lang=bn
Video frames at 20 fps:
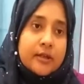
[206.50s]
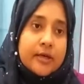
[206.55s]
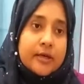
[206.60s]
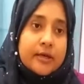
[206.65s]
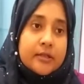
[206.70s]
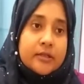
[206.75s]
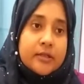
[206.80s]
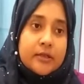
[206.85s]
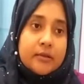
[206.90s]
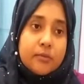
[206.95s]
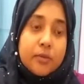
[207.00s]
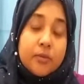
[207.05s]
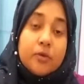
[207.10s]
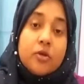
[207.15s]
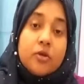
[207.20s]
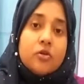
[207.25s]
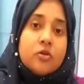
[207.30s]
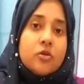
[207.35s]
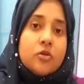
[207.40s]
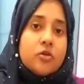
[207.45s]
দেখা যায়
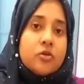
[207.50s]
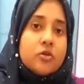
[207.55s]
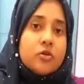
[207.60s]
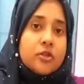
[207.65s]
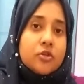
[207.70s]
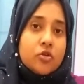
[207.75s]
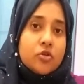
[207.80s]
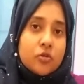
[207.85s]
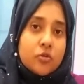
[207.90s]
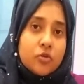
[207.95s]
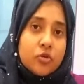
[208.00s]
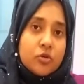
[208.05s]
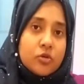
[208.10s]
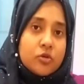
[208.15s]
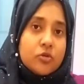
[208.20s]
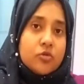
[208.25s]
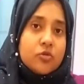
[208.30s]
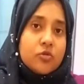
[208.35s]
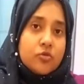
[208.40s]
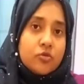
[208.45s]
বিভিন্ন ধরনের
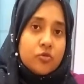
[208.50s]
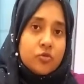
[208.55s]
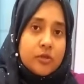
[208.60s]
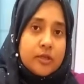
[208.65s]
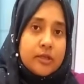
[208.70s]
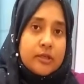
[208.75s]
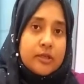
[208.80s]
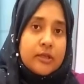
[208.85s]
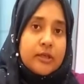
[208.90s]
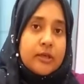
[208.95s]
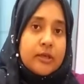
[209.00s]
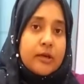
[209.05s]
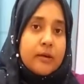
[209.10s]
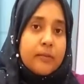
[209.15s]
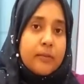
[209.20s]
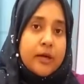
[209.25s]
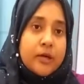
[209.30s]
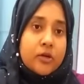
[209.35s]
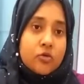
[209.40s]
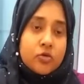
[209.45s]
জন্মগত ত্রুটি
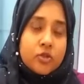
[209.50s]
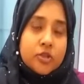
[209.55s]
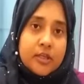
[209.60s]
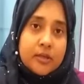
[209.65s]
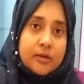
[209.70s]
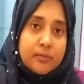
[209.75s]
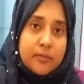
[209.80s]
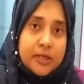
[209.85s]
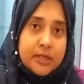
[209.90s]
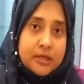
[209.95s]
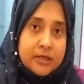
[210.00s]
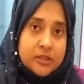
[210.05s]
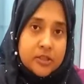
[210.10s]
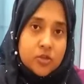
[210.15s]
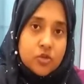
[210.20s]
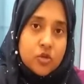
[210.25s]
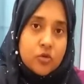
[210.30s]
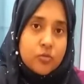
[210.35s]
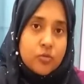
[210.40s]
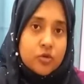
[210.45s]
মানসিক
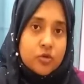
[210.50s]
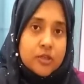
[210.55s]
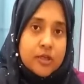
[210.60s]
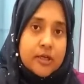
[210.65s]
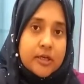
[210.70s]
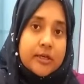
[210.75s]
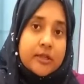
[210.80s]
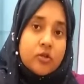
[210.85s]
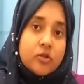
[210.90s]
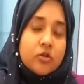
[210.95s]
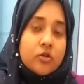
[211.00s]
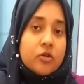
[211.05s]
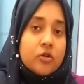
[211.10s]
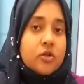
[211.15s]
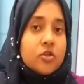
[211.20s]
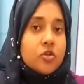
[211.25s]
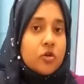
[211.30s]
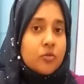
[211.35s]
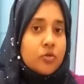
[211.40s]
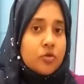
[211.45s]
বিকাশের সমস্যা এই
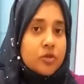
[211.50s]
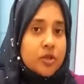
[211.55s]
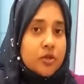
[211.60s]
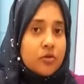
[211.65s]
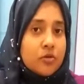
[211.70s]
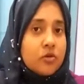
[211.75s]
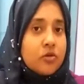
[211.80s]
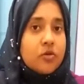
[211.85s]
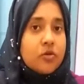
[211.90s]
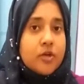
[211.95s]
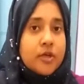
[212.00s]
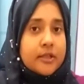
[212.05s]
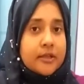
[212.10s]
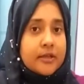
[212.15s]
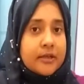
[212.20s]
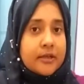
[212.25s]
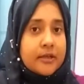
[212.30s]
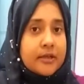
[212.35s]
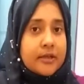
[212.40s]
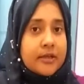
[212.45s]
ধরনের সমস্যাগুলো হয়ে
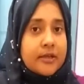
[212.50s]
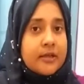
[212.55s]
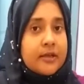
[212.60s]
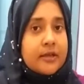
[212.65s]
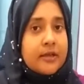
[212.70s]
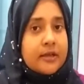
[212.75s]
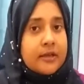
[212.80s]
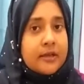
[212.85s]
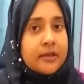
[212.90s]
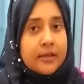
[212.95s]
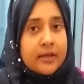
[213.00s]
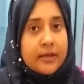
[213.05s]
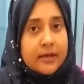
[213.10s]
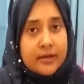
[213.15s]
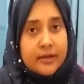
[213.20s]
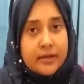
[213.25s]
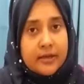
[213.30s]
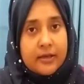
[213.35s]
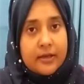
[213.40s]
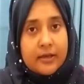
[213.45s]
থাকে
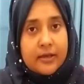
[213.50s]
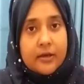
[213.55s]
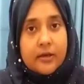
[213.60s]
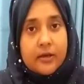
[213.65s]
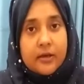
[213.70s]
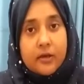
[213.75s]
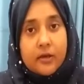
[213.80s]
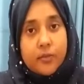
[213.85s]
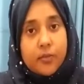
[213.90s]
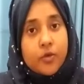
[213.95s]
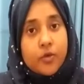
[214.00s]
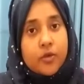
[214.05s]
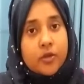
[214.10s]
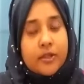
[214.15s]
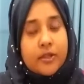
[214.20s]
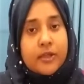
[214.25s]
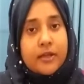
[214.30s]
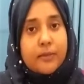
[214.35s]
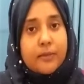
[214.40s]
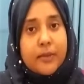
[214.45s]
তাই
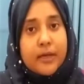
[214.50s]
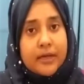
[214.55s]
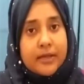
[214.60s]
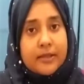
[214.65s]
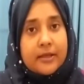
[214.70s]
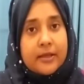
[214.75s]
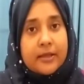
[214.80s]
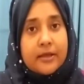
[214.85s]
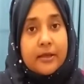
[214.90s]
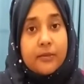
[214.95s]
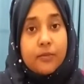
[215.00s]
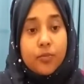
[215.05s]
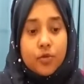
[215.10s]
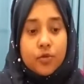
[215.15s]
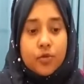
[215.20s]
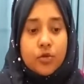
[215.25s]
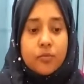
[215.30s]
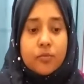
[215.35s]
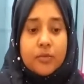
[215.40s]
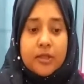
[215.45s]
প্রত্যেক মায়েদের এই
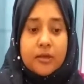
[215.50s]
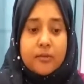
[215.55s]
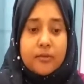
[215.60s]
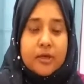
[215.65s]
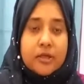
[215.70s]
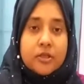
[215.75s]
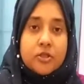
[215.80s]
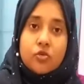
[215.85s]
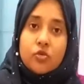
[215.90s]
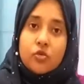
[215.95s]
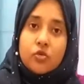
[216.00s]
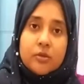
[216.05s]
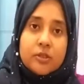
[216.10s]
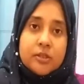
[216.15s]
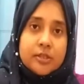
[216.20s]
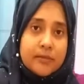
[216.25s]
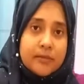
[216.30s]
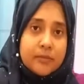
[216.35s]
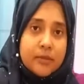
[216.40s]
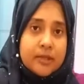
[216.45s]
প্রথম তিন মাস খুবই
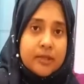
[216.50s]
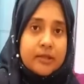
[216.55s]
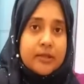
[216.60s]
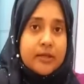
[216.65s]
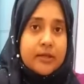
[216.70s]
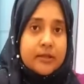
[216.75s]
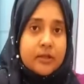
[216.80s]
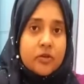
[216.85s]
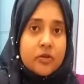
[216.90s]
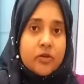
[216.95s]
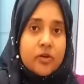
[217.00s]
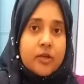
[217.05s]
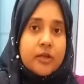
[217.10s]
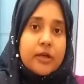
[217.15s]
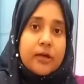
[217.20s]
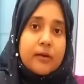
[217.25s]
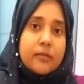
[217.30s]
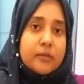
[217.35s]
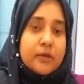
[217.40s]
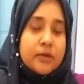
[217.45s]
সাবধানে থাকতে হয়
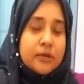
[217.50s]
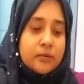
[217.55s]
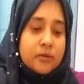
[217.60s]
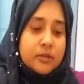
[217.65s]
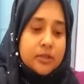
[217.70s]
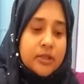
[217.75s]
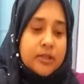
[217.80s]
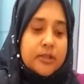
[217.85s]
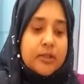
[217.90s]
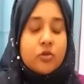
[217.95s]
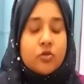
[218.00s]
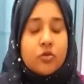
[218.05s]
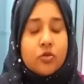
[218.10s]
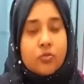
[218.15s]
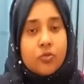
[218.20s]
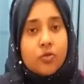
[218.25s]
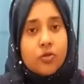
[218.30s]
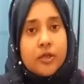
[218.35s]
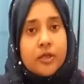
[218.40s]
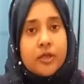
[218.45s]
আমরা সাধারণত
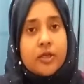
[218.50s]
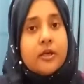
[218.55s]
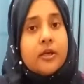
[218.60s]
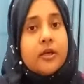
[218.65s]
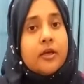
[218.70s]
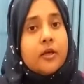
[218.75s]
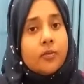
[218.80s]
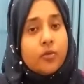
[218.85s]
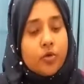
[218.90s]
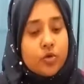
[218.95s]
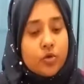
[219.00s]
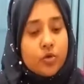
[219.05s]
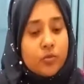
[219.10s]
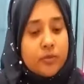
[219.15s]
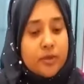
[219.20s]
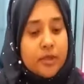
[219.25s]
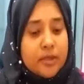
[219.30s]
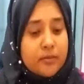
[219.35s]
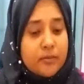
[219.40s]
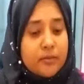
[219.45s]
বলি প্রথম
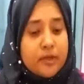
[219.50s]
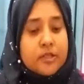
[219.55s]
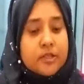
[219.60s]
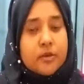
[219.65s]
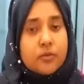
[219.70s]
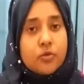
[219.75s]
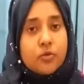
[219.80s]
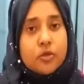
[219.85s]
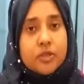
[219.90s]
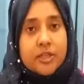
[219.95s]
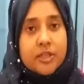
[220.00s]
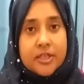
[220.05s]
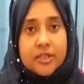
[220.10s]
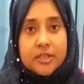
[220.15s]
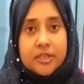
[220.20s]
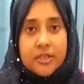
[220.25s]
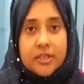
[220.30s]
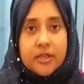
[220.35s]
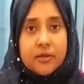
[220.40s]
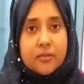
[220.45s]
তিন মাস এবং শেষ
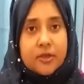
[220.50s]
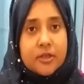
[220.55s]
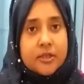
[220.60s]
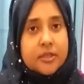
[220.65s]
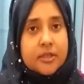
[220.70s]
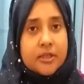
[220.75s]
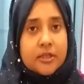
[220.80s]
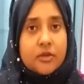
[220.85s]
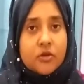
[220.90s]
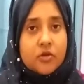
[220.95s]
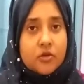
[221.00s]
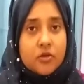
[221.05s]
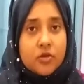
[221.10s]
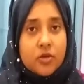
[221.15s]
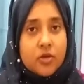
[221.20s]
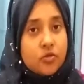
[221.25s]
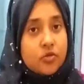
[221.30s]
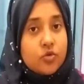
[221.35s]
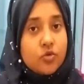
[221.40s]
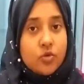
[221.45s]
তিন মাস সাধারণত
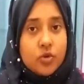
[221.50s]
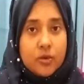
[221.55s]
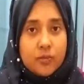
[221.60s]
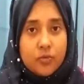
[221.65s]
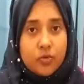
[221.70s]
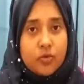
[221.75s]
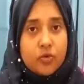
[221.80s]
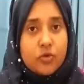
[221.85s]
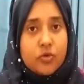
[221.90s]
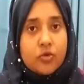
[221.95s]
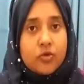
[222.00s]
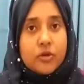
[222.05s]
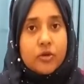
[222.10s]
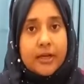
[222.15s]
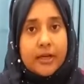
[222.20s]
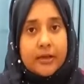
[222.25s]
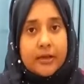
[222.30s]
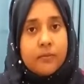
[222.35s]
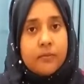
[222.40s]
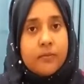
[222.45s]
একটু ঝুঁকিপূর্ণ
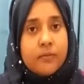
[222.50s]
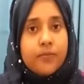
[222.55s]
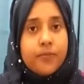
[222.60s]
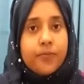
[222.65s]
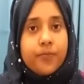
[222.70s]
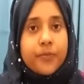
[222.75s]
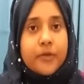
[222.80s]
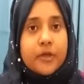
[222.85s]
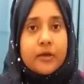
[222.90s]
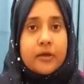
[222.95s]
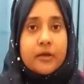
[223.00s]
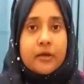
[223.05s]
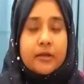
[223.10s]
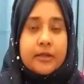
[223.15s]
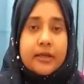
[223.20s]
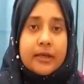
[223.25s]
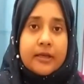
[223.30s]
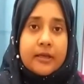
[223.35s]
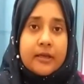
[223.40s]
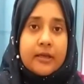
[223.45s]
টাইম
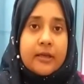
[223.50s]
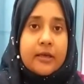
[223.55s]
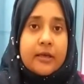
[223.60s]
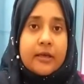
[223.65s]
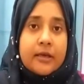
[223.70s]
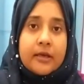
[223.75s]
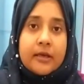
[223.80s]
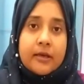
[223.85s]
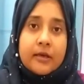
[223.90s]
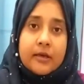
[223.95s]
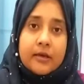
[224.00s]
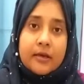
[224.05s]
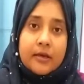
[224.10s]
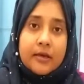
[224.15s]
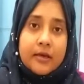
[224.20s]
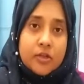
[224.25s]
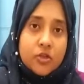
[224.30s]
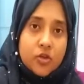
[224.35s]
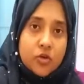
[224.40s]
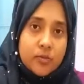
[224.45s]
তাই
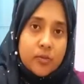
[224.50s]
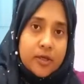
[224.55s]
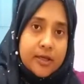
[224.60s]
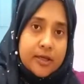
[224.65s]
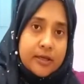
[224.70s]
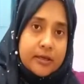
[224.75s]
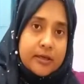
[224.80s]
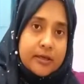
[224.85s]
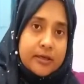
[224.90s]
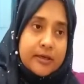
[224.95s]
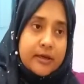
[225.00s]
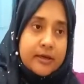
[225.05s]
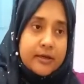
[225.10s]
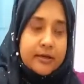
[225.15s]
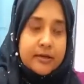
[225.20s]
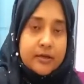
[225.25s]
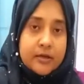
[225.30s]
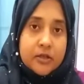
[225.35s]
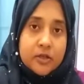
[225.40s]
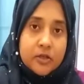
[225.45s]
এই সময়ে
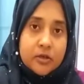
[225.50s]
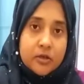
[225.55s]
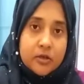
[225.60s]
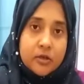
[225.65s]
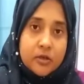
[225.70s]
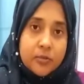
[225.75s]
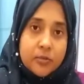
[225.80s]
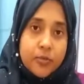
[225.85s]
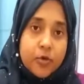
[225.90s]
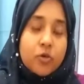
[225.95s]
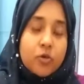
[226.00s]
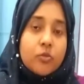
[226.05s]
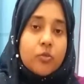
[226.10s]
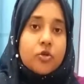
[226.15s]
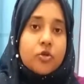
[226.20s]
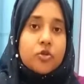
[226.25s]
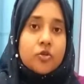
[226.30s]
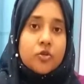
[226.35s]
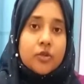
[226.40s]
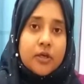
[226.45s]
ডাক্তারের
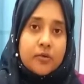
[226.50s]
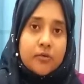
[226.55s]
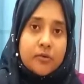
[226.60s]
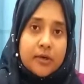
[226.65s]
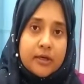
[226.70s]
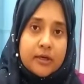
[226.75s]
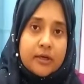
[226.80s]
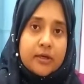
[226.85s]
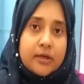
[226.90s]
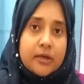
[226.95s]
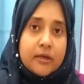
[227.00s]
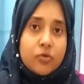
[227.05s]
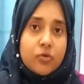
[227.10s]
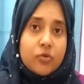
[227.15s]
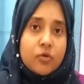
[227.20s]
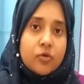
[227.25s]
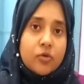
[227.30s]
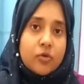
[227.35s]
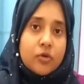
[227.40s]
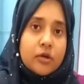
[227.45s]
পরামর্শ নেওয়া
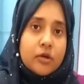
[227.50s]
এবং